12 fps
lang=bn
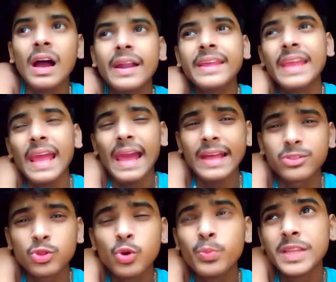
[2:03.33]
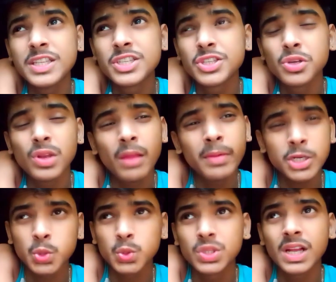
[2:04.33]
আরে এত বৃষ্টি হলে আমার
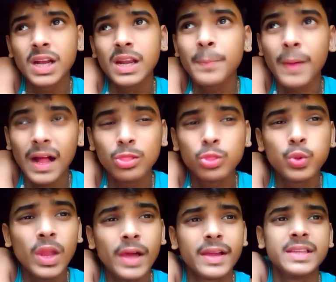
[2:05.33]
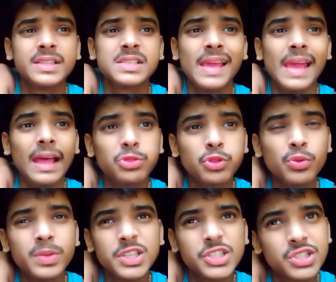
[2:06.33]
সত্যিকারই ফালতু লাগে যে না এত
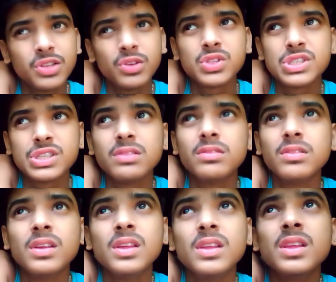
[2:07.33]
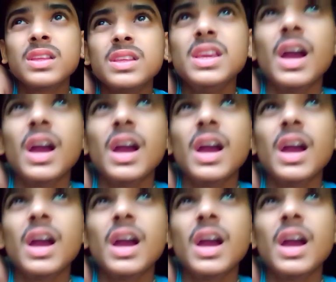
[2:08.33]
বৃষ্টি হচ্ছে কি